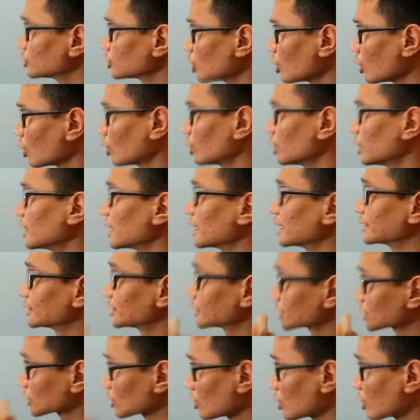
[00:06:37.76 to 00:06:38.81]
so dengan
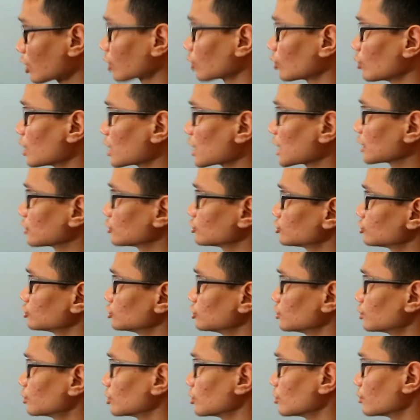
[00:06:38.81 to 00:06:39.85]
skor
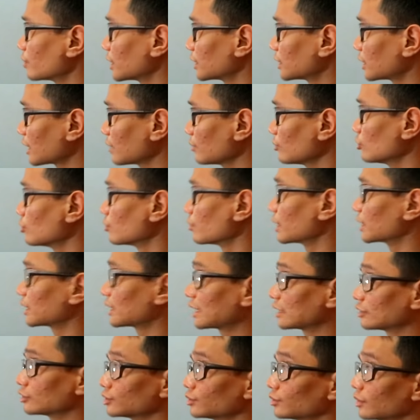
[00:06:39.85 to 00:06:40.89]

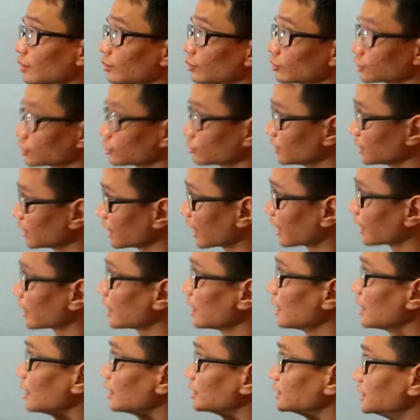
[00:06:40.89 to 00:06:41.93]

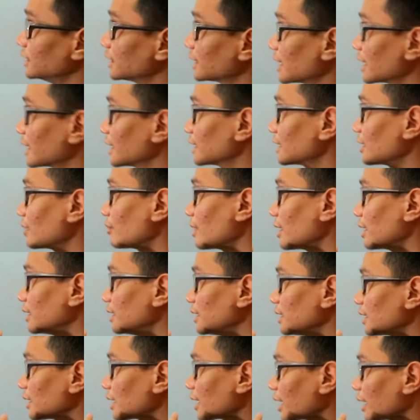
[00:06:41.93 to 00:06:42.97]
274.499 jika kita
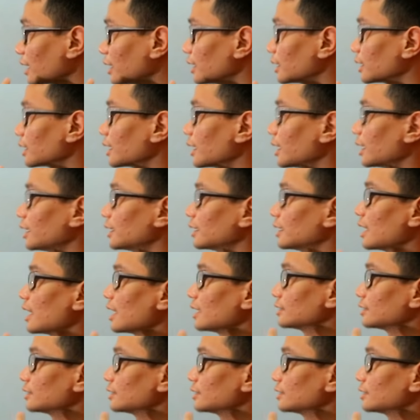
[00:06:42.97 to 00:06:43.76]
bandingkan dengan